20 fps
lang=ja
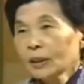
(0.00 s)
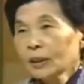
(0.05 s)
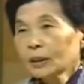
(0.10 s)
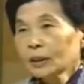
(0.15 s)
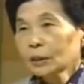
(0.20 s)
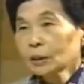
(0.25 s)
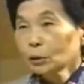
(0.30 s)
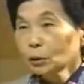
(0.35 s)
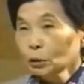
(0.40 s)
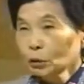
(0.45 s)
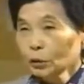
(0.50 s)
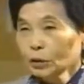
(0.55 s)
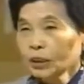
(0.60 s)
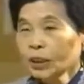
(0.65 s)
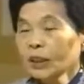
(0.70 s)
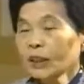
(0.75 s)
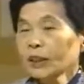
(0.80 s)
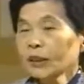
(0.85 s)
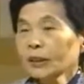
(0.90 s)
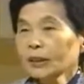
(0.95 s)
言う
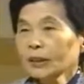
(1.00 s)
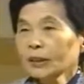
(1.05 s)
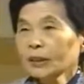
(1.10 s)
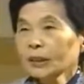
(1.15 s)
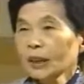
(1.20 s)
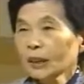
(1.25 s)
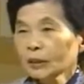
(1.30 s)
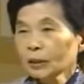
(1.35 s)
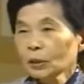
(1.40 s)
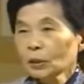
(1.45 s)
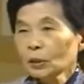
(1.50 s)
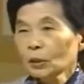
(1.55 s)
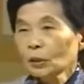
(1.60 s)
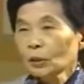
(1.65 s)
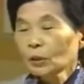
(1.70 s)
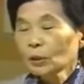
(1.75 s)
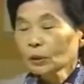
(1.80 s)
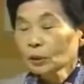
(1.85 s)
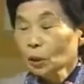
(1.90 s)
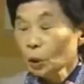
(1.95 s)
てあ
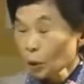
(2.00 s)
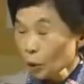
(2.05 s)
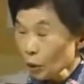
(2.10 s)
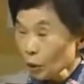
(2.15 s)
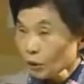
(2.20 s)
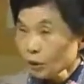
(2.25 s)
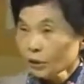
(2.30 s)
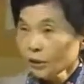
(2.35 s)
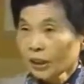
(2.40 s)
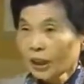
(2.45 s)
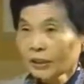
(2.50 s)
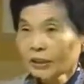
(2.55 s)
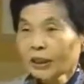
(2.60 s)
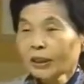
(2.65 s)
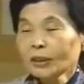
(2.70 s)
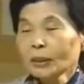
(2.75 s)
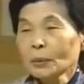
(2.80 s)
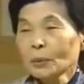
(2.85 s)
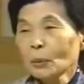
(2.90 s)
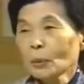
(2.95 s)
の残すだけ
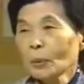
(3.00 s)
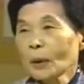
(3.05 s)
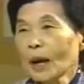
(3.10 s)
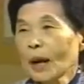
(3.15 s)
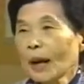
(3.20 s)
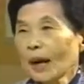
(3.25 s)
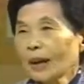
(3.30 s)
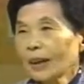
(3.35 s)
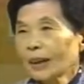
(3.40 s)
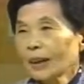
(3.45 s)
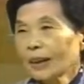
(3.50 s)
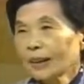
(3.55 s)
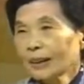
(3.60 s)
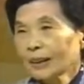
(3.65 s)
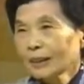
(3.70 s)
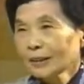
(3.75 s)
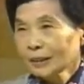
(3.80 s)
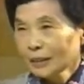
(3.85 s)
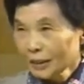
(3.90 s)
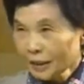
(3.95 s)
でもま
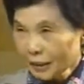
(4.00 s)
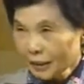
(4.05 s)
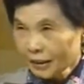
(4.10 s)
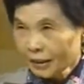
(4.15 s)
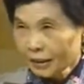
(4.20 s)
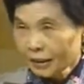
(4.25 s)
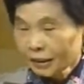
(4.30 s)
あね